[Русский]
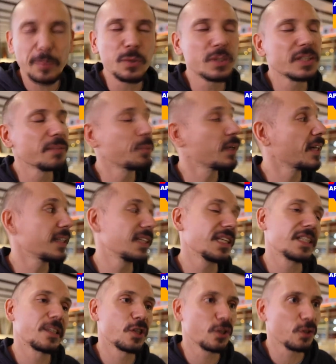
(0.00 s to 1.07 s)
Я просто,
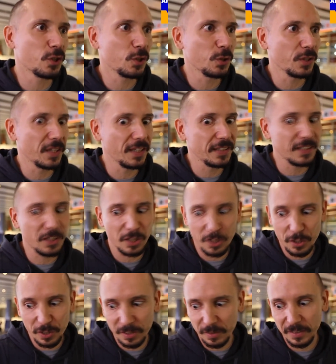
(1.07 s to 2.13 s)
проходя, слышал, что какая-то
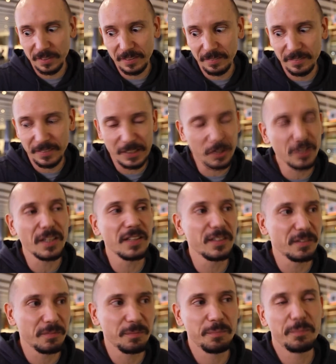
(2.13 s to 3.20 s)
женщина
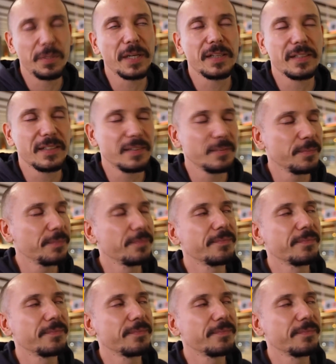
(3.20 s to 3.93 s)
терзала парня,